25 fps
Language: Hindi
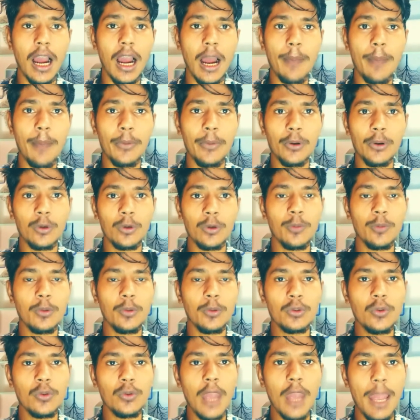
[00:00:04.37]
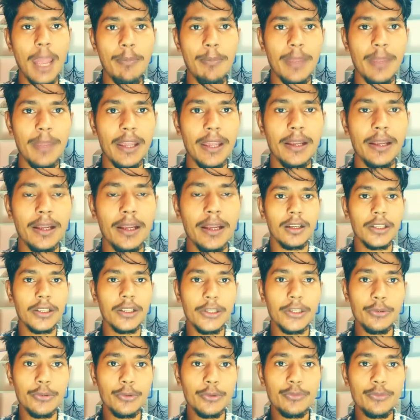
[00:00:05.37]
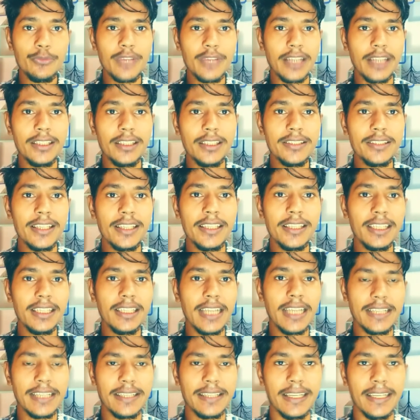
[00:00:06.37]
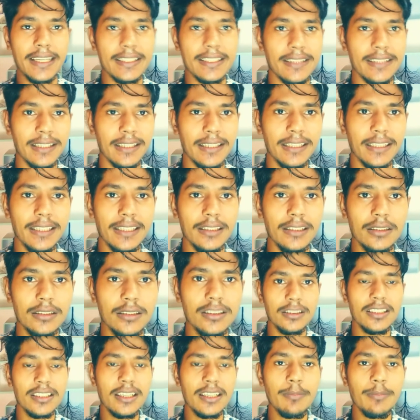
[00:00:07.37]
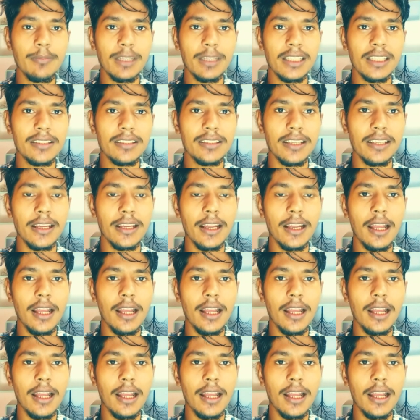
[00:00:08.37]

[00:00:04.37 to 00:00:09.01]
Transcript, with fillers: आप रोपोसो ऐप में यूट्यूब चैनल से लिंक कैसे कर सकते हैं जिसकी मदद से